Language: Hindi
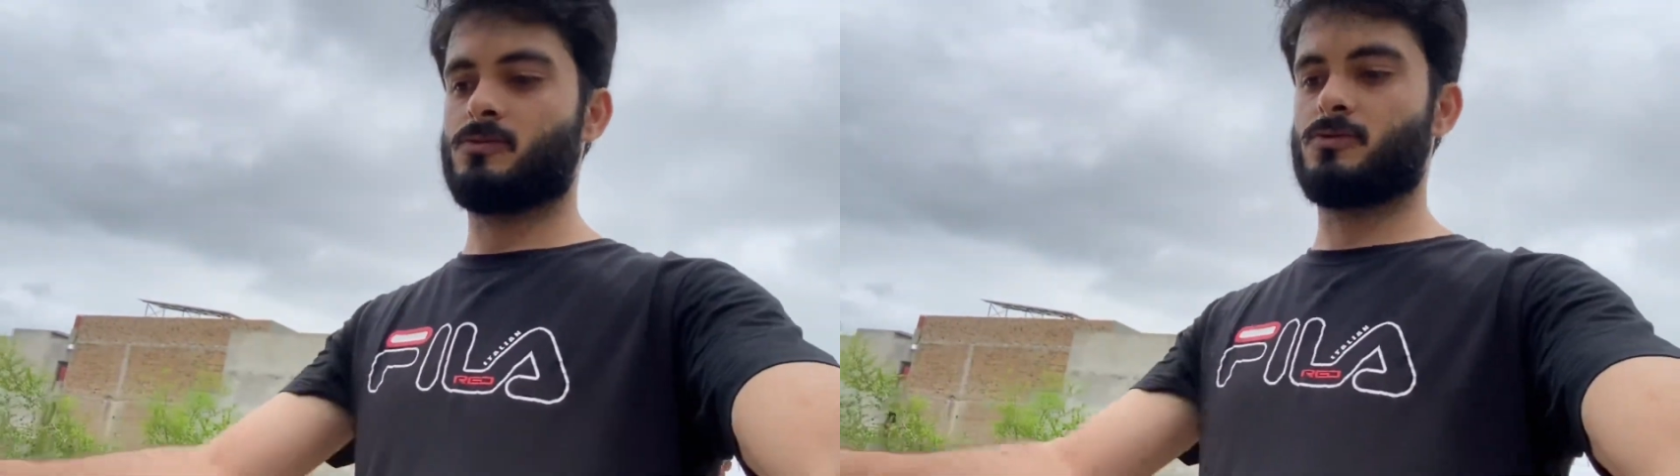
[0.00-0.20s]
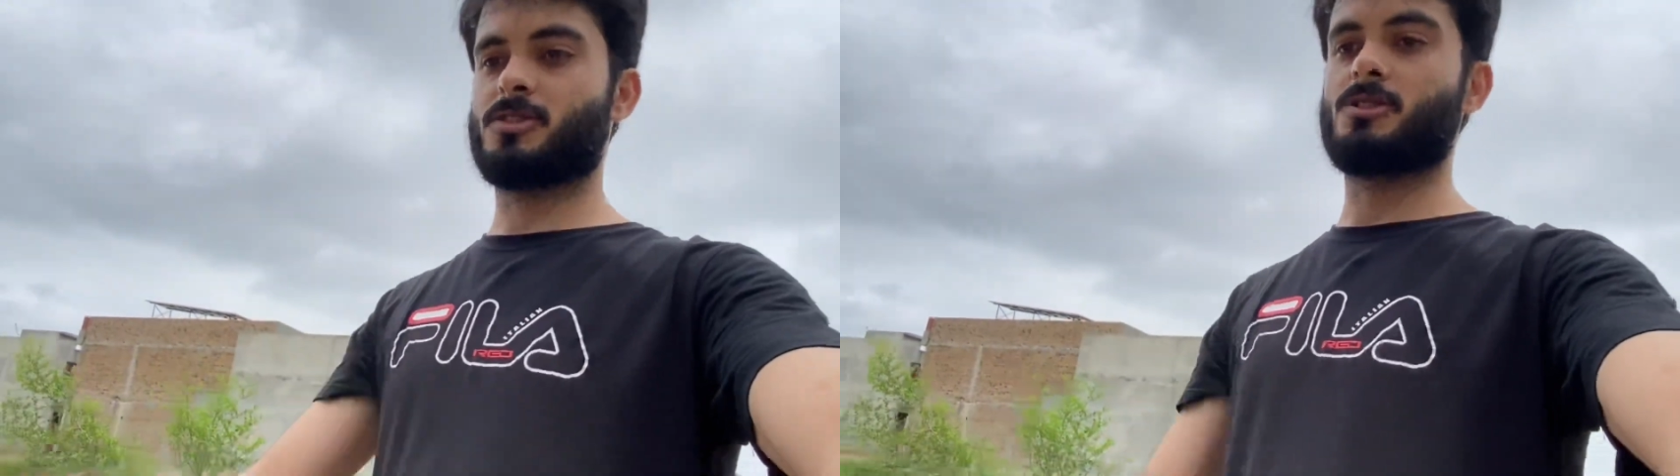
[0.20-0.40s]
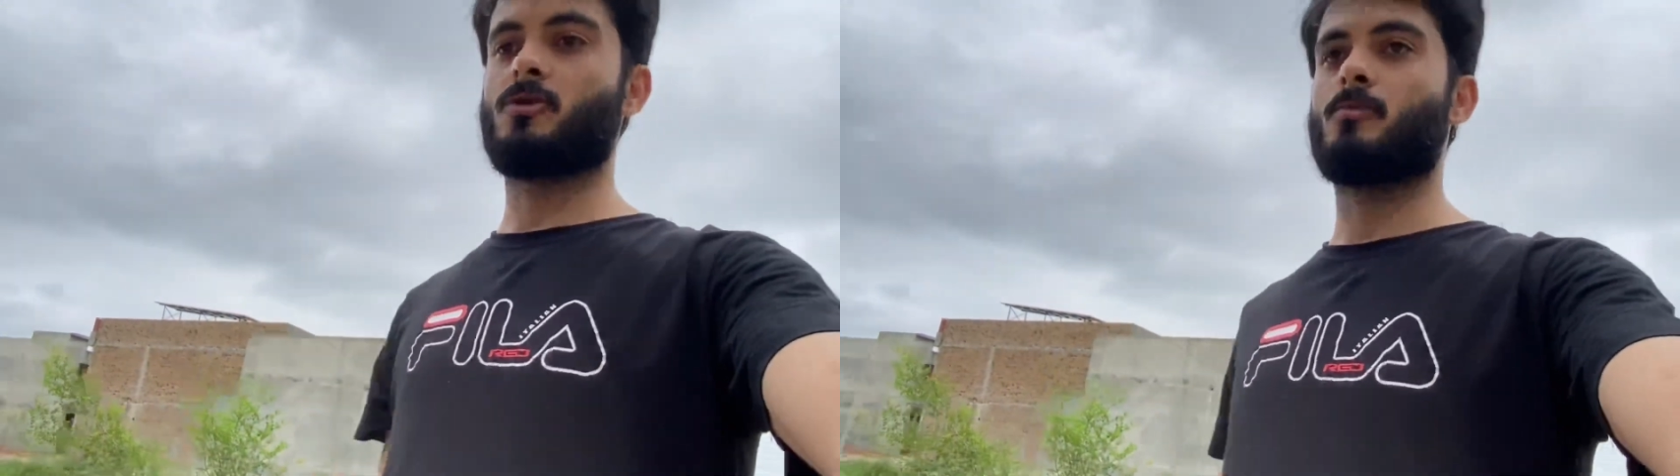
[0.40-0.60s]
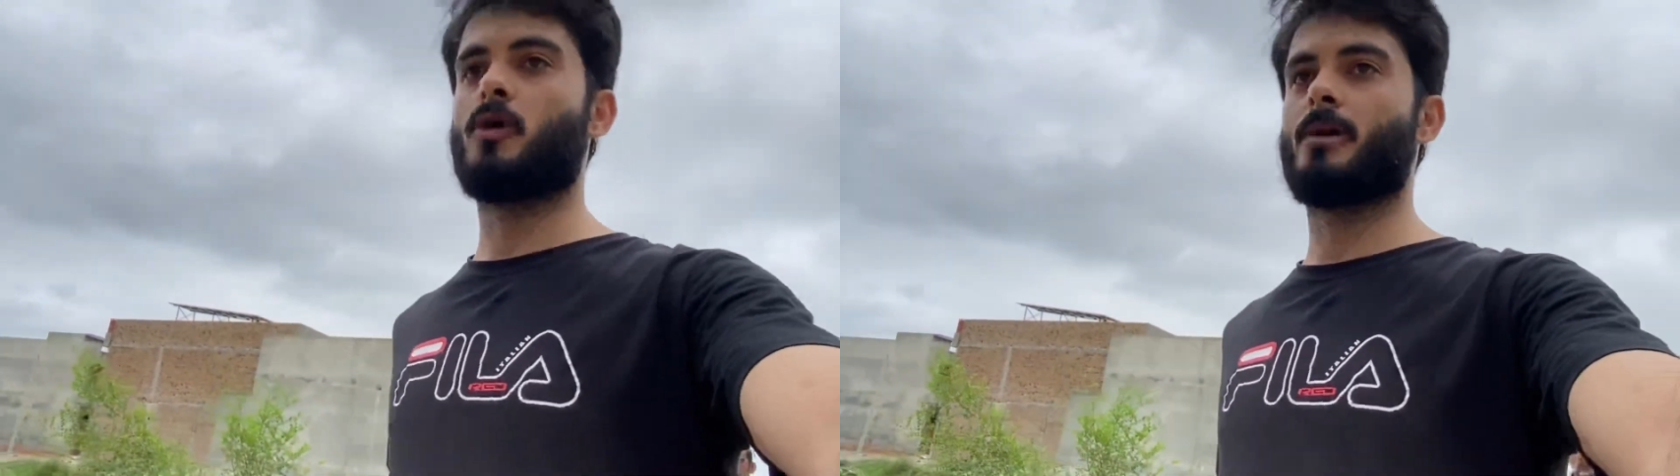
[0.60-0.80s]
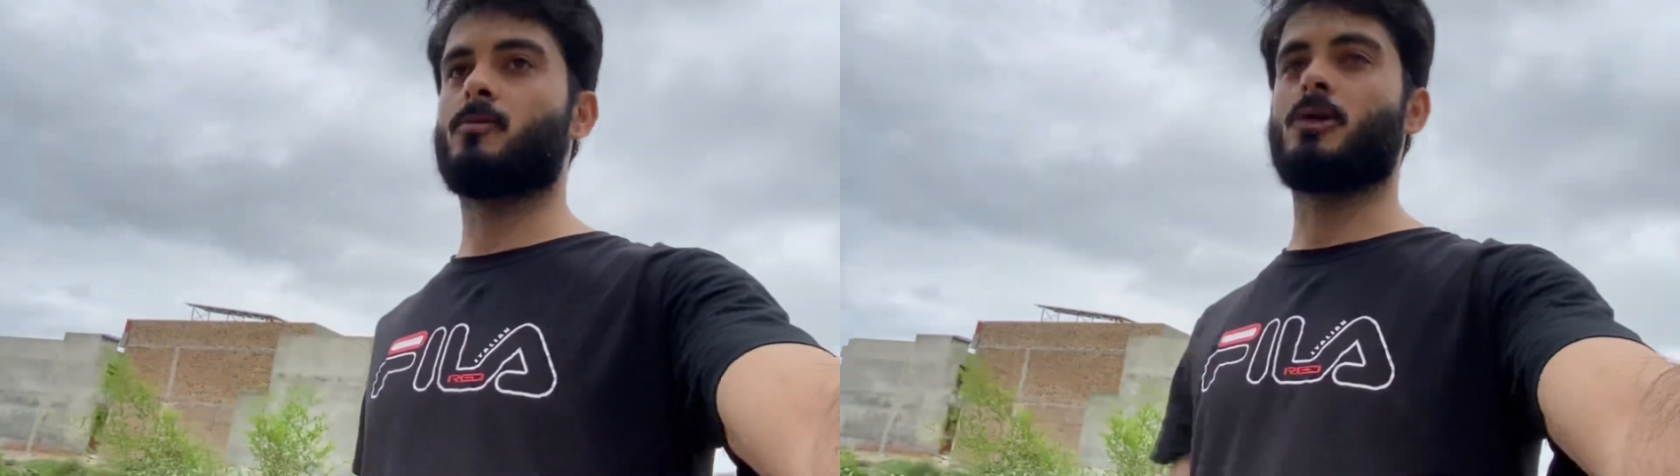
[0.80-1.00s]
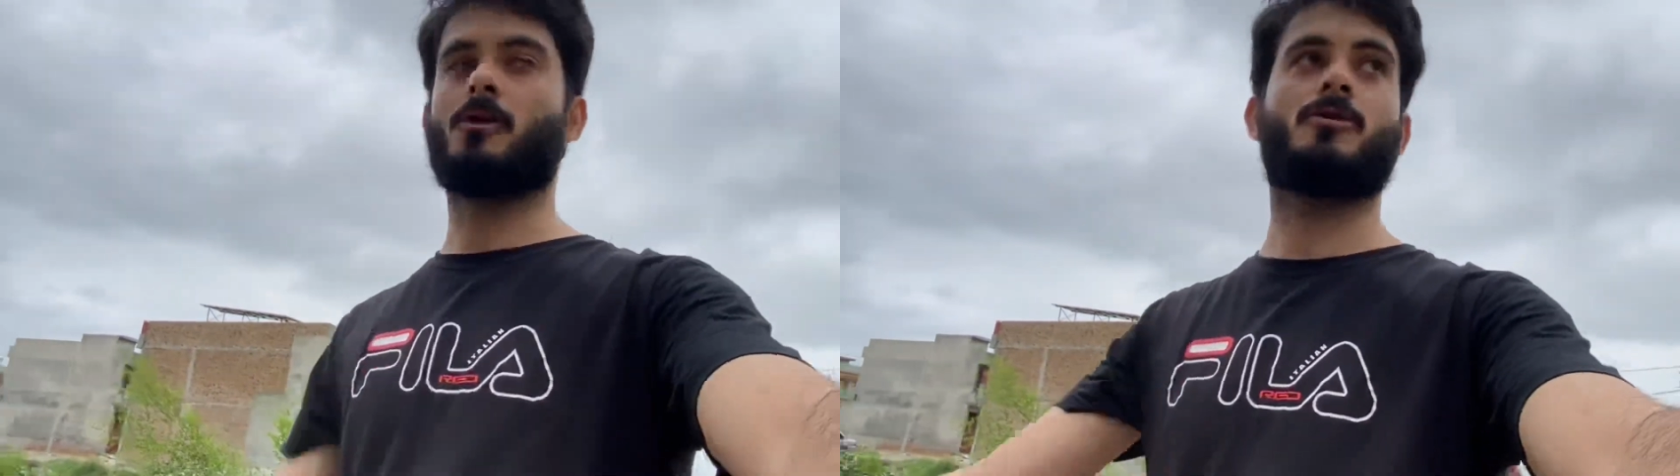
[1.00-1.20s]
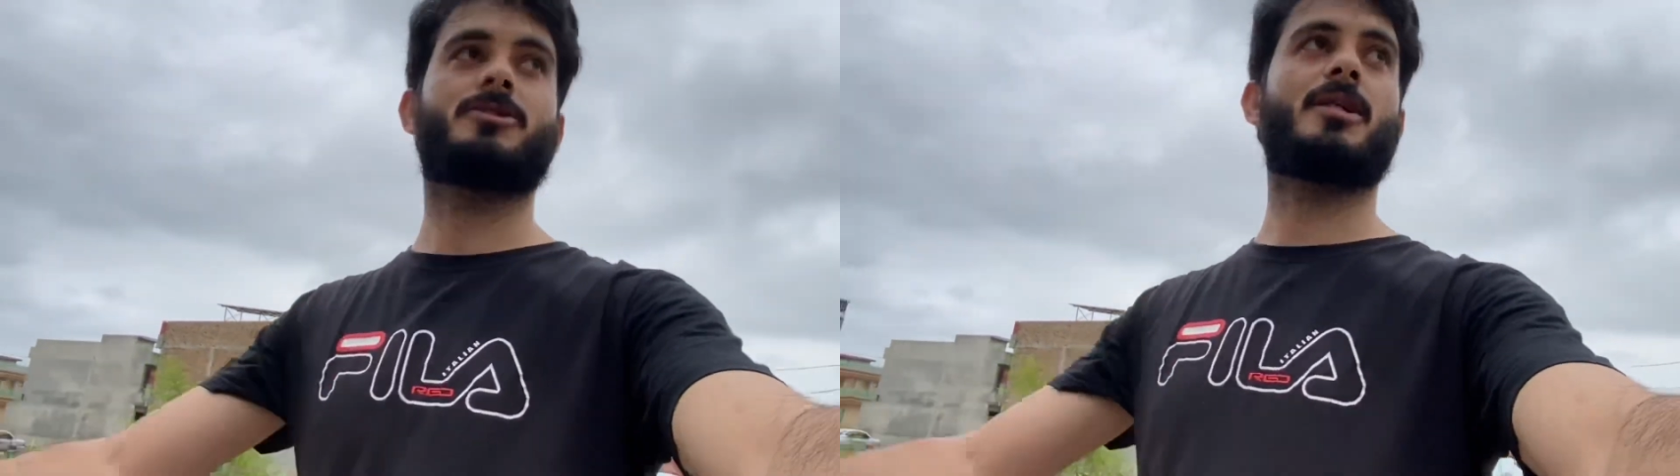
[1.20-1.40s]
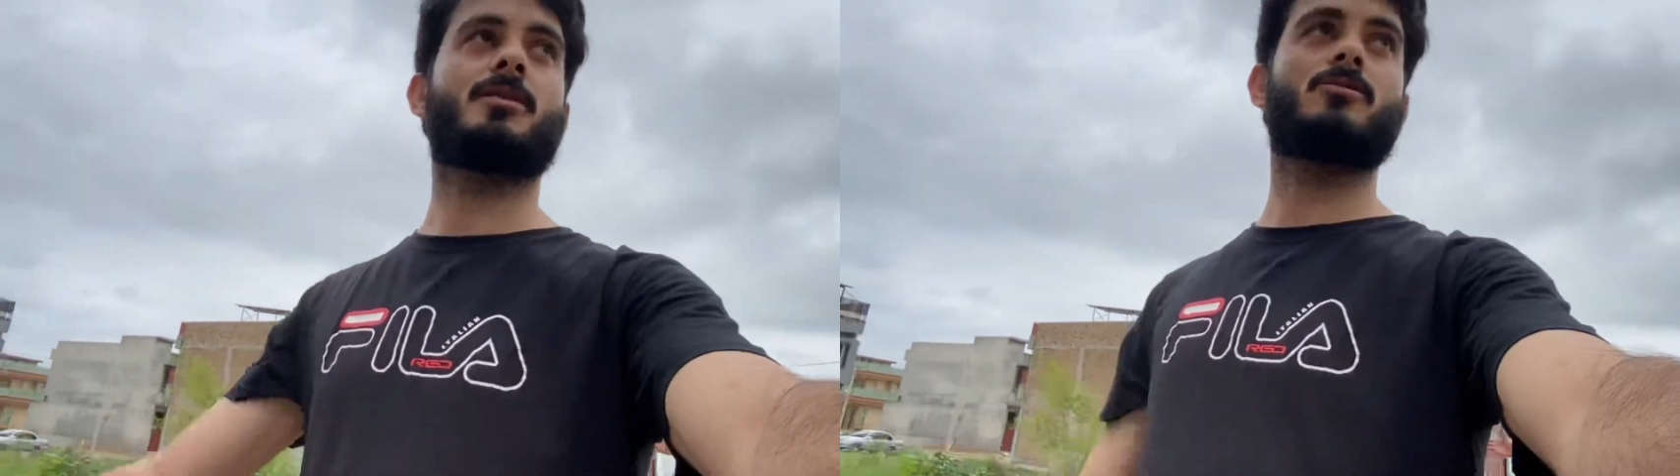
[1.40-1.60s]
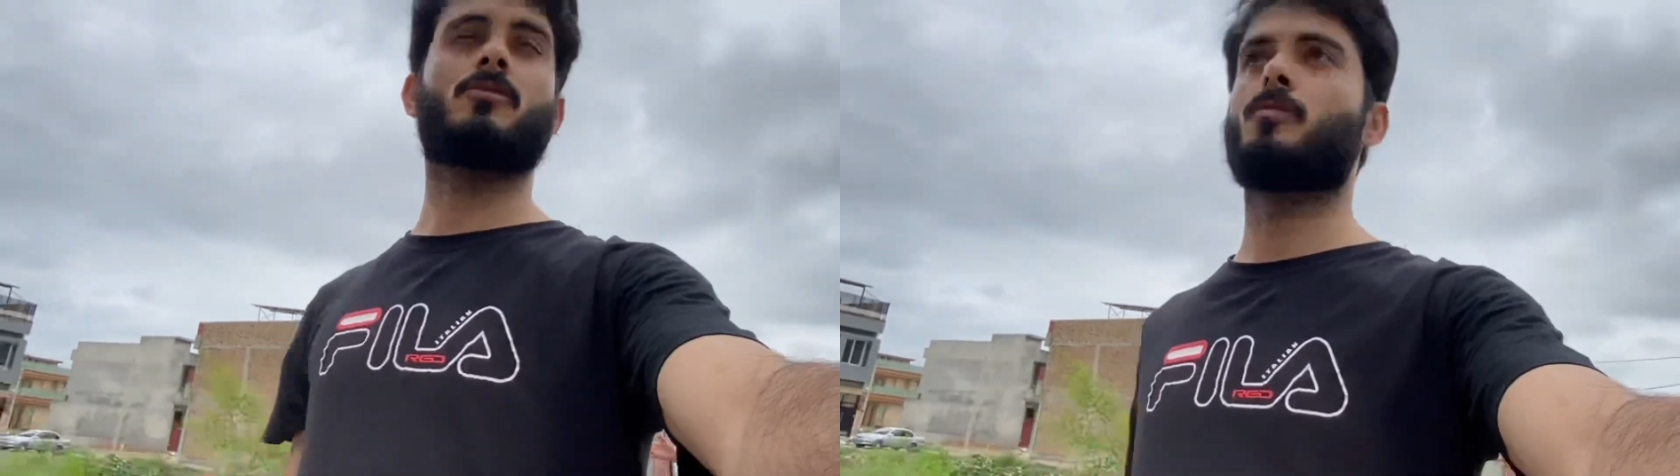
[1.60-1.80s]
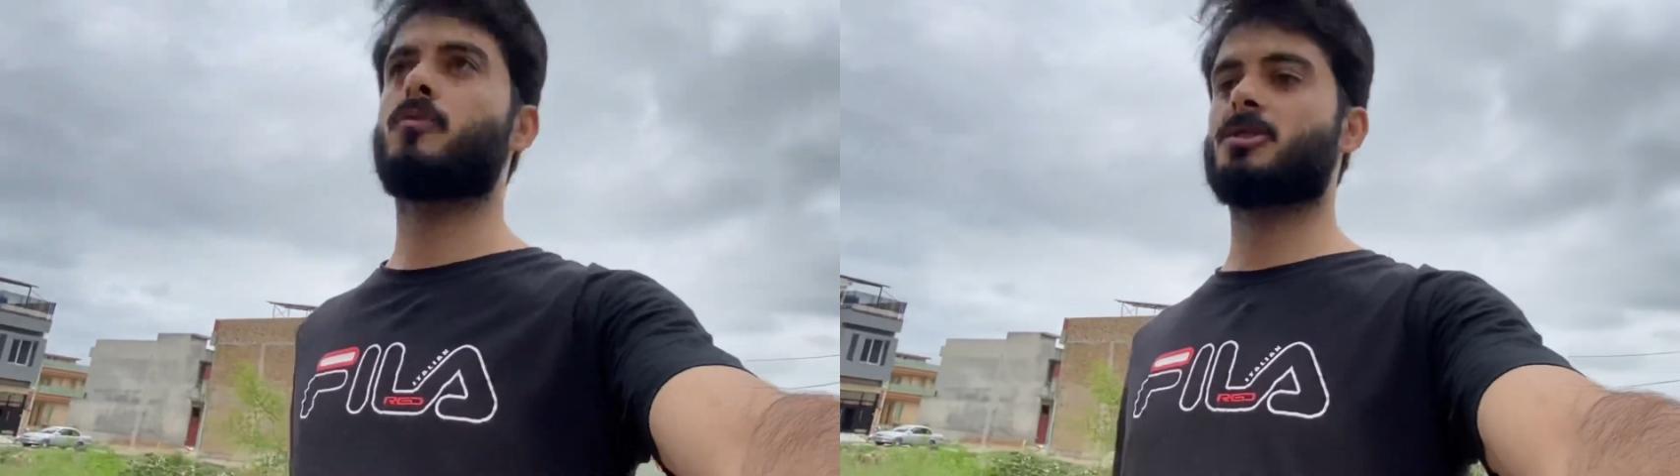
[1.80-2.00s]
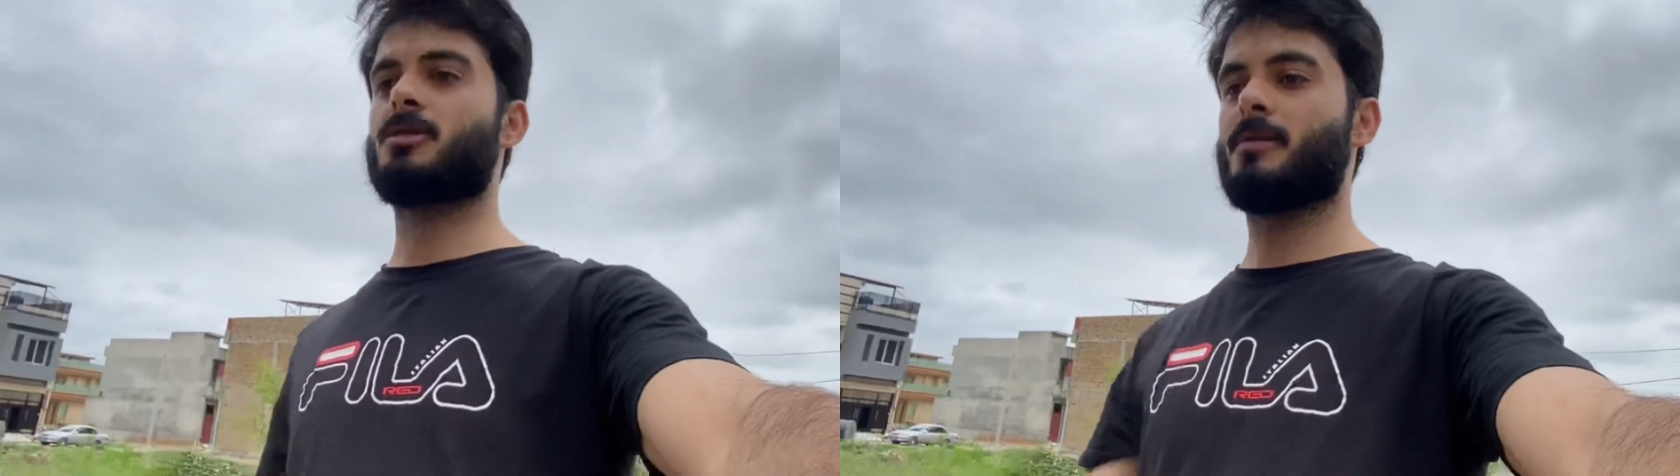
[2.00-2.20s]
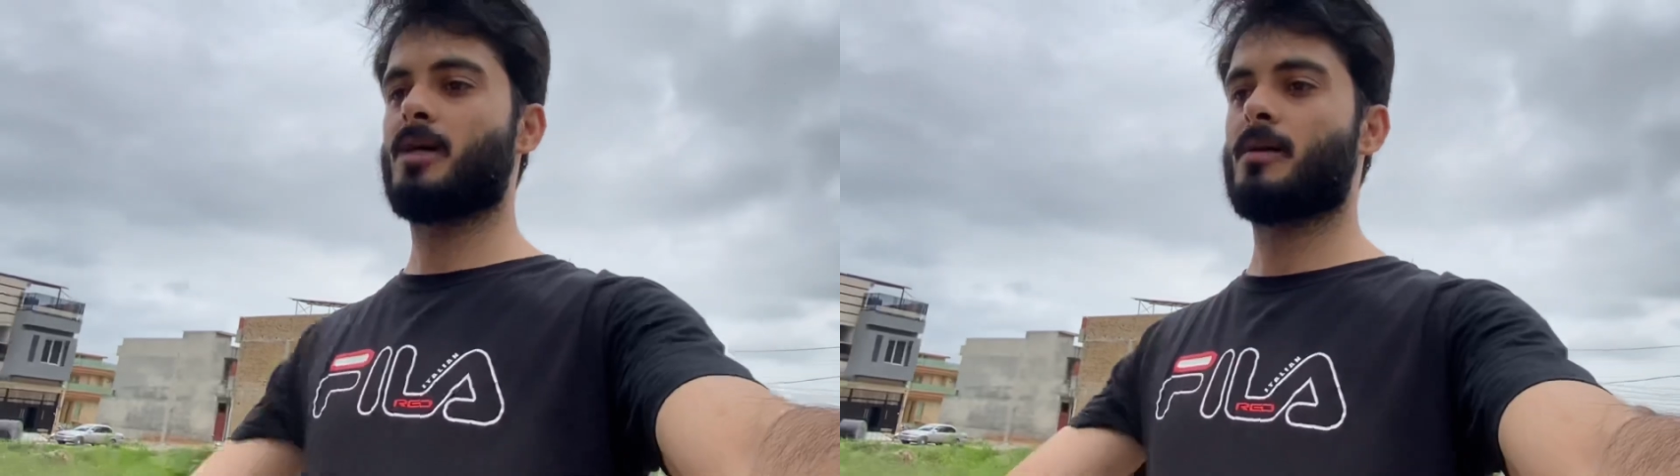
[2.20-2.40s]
उसकी तो मोए मोए हो तो जाएगी तो वो बोतल भी